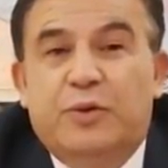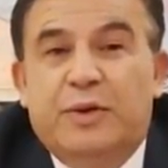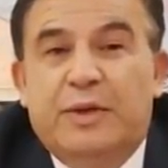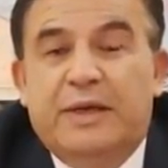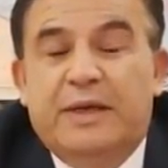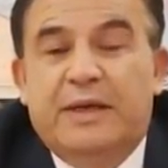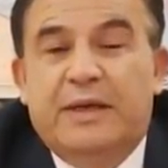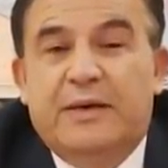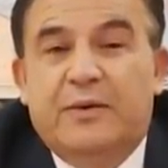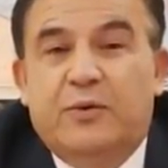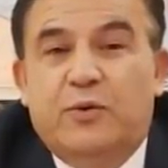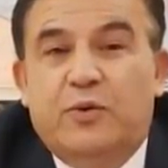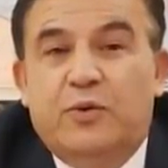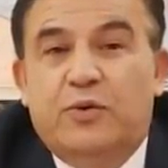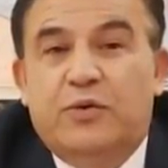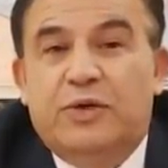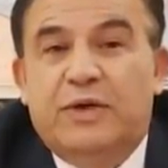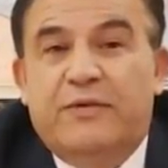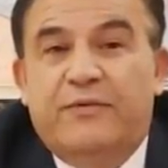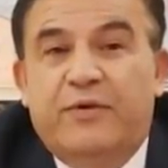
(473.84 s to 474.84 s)
e,
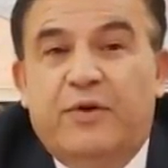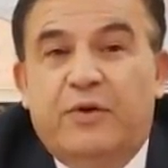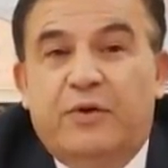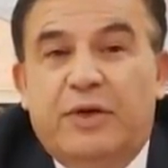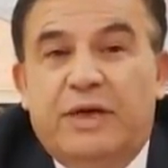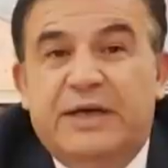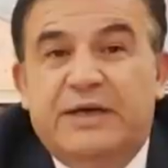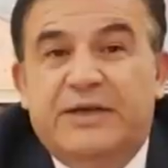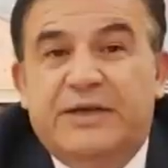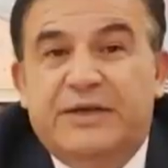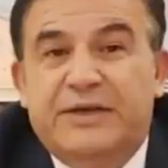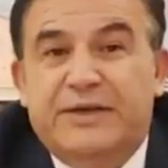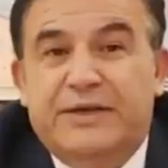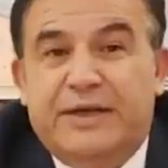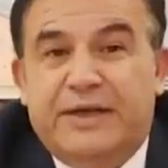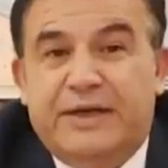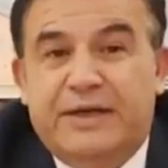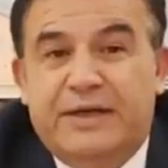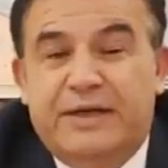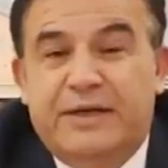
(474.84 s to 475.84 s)
ultraviyola
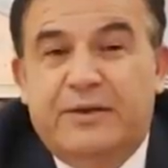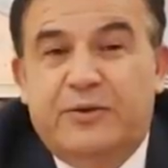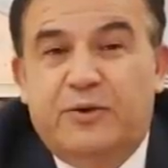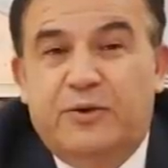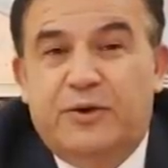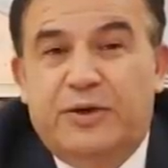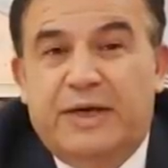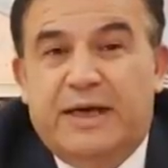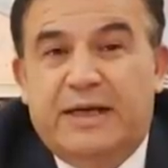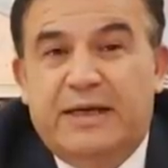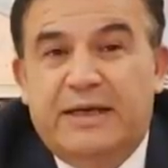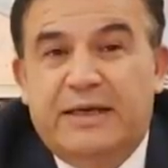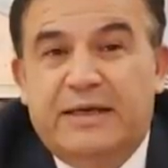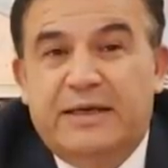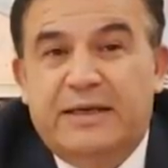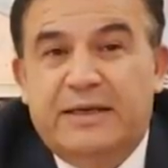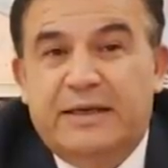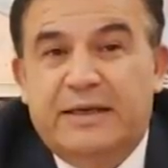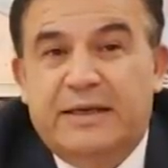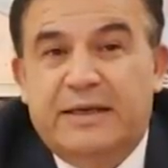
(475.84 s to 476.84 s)
ışınlarını
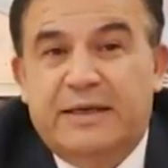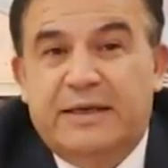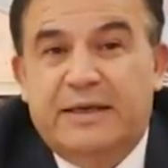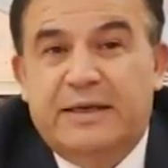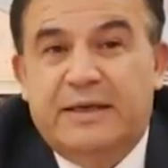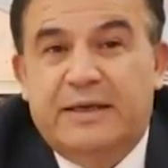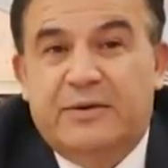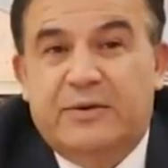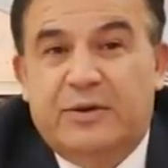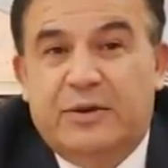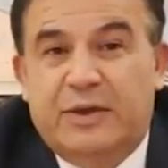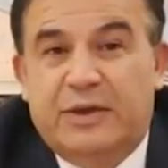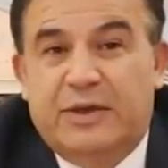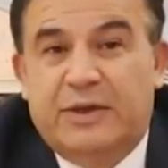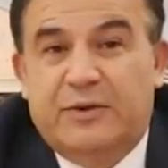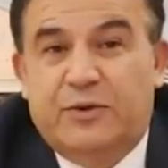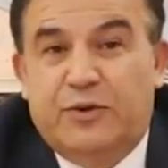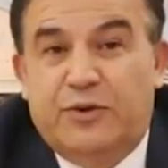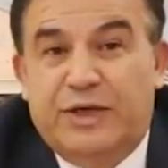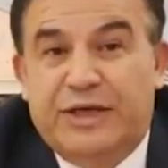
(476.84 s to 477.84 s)
dünyanın e,
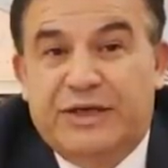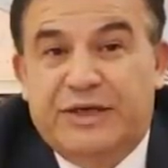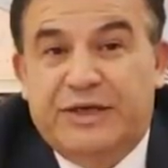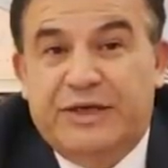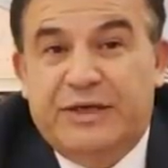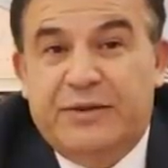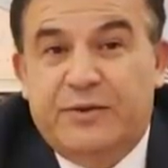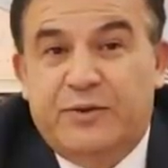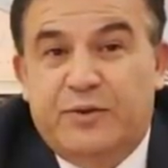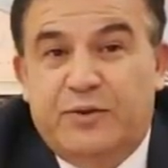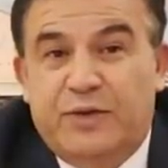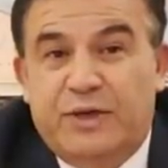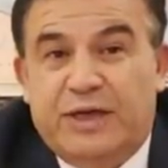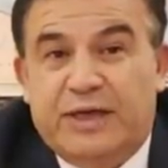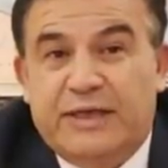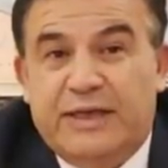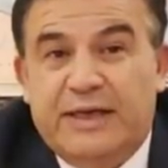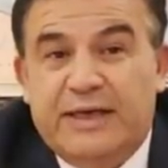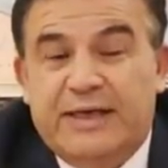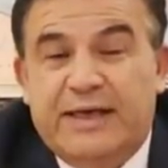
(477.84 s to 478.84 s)
güneşin
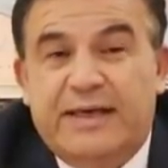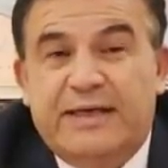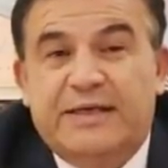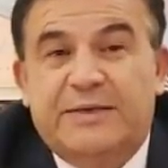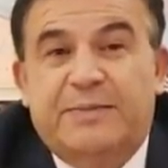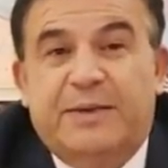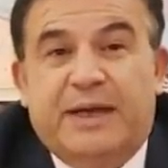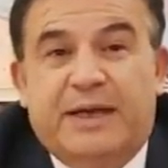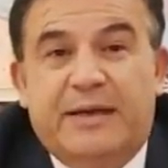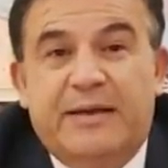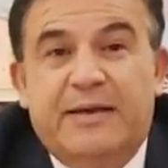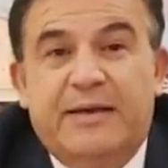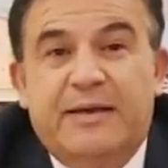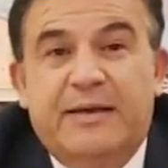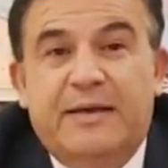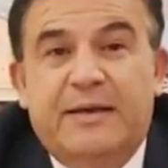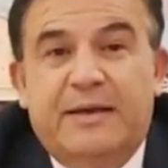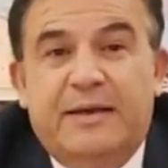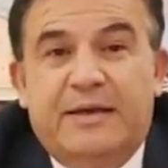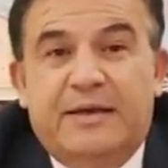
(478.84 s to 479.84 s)
dünyadan kesmek.
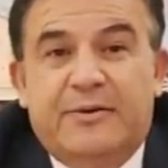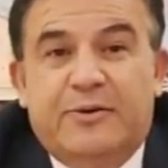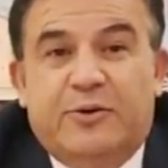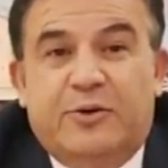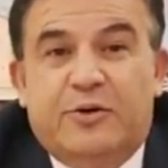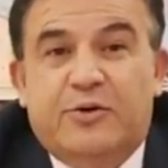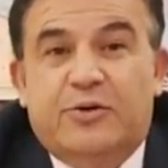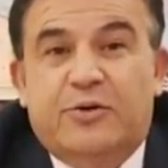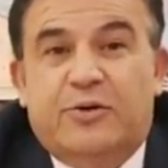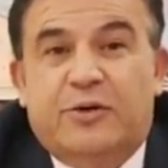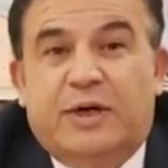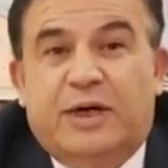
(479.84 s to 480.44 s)
Doktor